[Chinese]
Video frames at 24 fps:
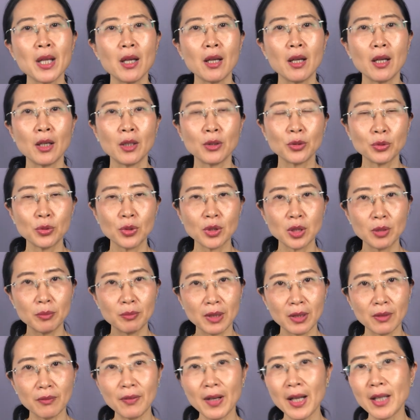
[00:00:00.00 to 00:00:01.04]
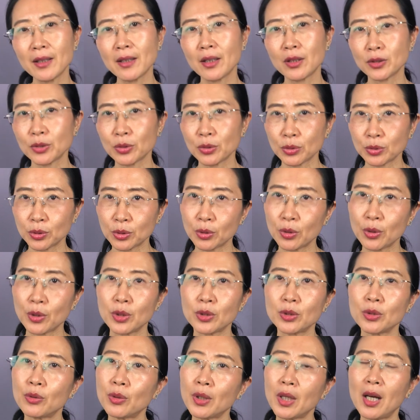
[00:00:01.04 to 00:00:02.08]
呃，如果是米饭呢，就说
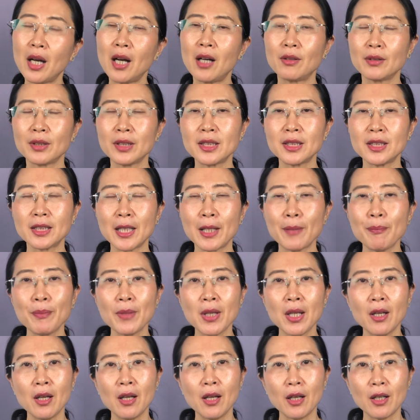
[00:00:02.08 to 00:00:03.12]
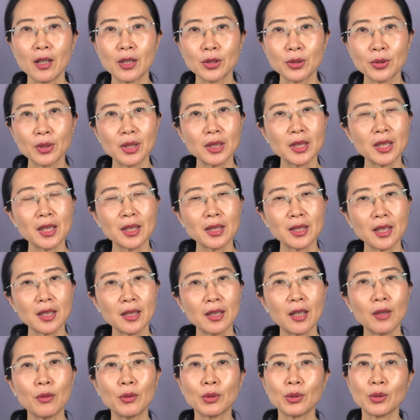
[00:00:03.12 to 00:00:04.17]
就会好一些。呃，所以这些
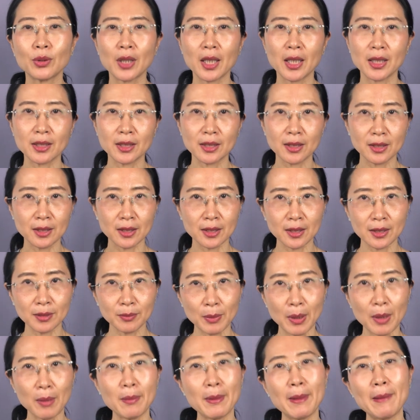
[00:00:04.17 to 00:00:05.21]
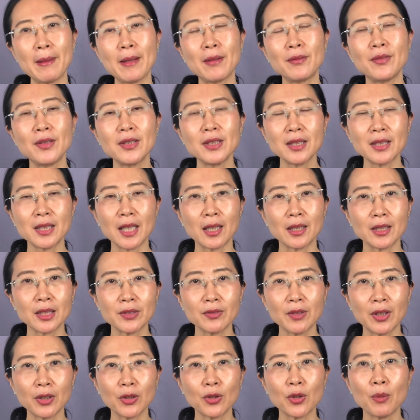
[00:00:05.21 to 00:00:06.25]
呢，我都开始和爸爸妈妈分享，希
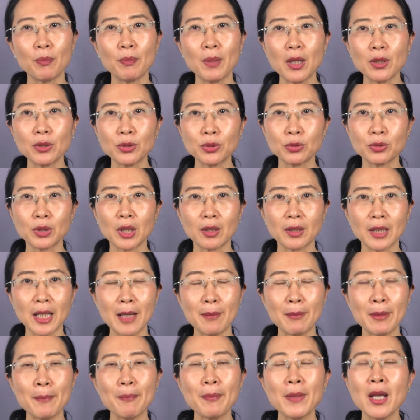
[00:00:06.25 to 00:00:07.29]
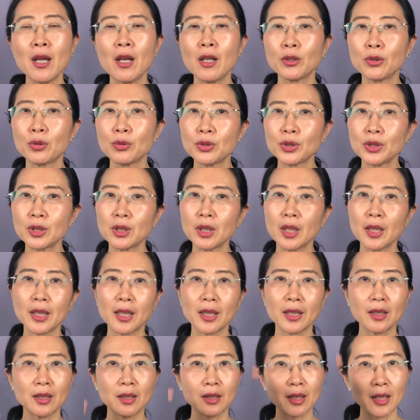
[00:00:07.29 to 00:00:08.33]
望能够帮助到他们。同时呢，也
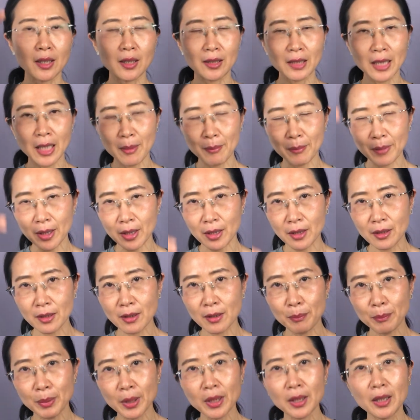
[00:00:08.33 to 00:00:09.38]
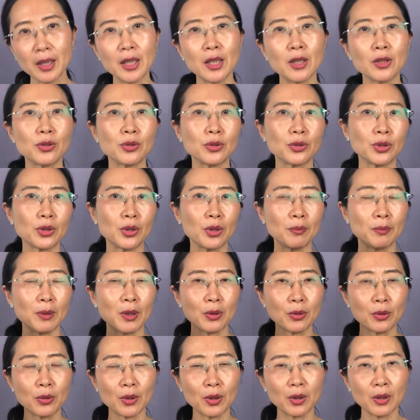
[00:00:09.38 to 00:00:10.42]
得到了他们一个病例，就是包
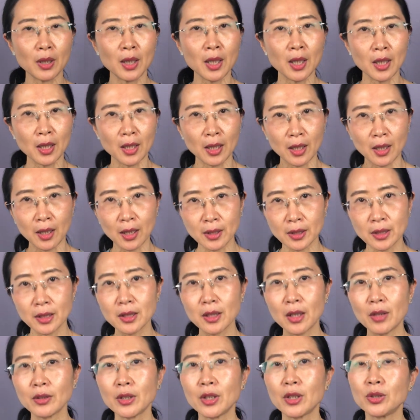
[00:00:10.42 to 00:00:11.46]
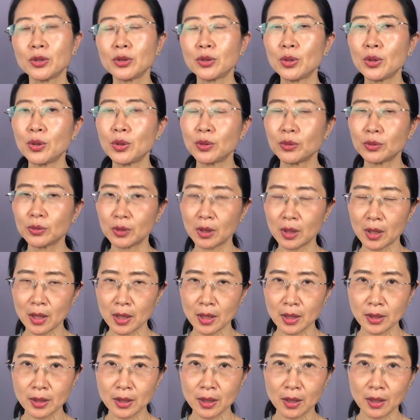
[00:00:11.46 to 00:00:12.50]
括呃身高体重，
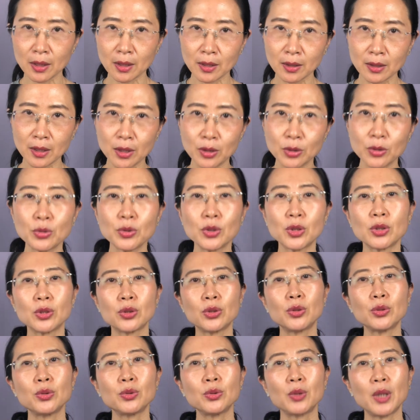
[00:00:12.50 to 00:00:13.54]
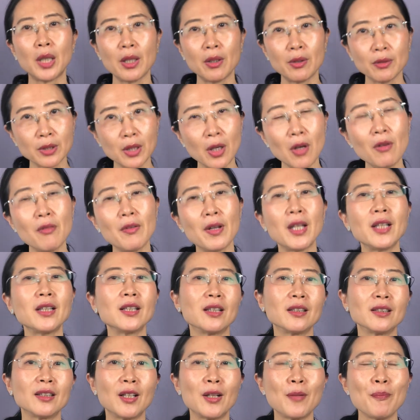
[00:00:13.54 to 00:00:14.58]
呃是呃体重指数，还有腰围
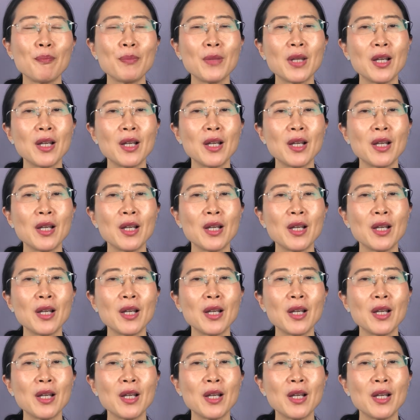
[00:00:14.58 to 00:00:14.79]
等等。